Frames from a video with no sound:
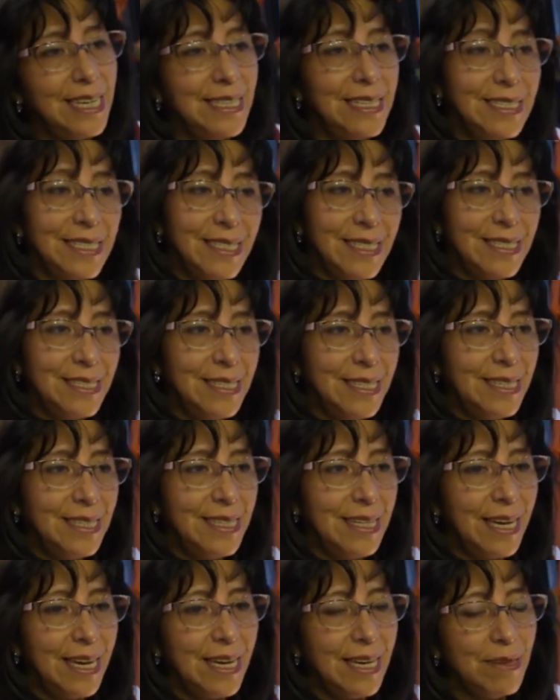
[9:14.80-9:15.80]
de tipo
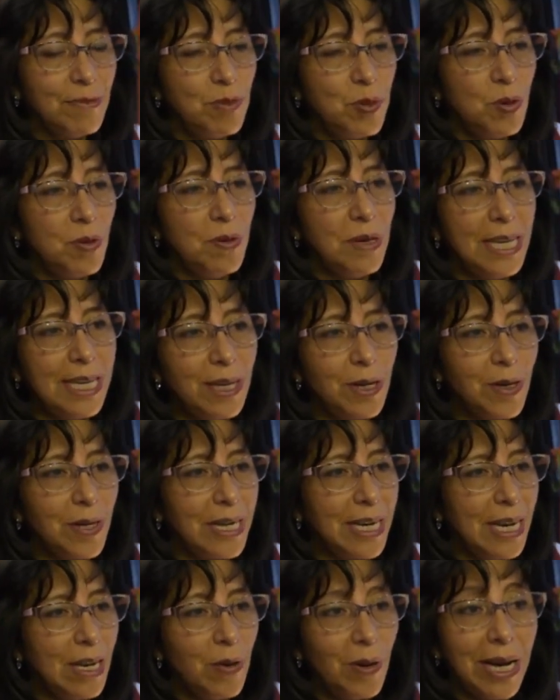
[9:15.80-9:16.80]
B,
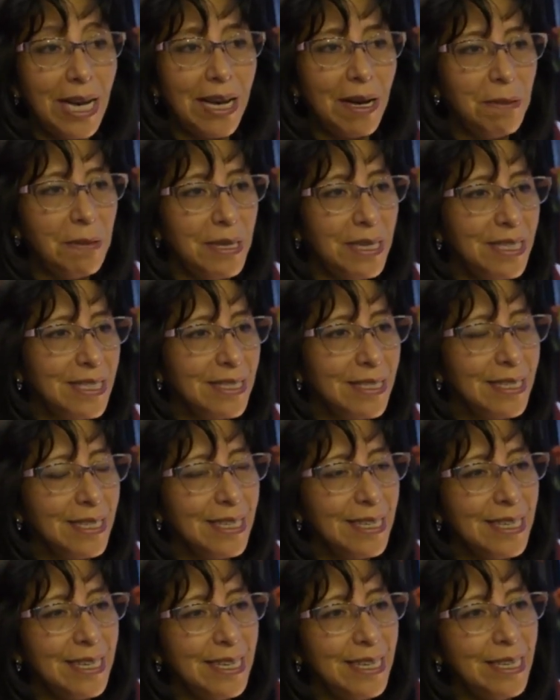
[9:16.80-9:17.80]
que luego
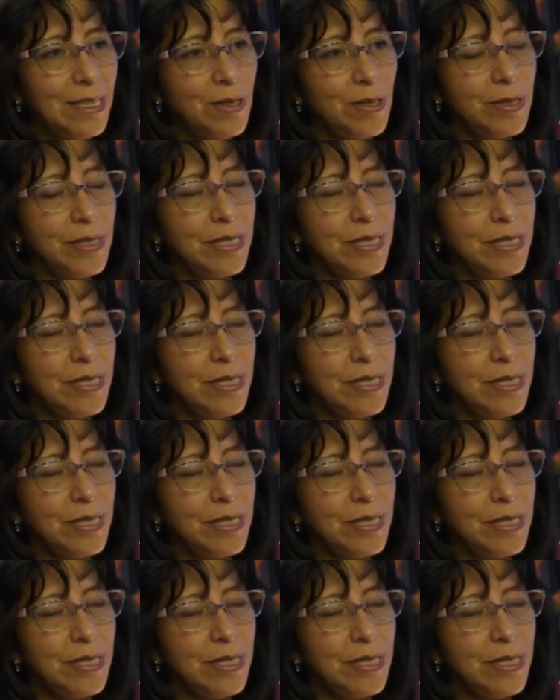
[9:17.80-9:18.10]
podemos hablar del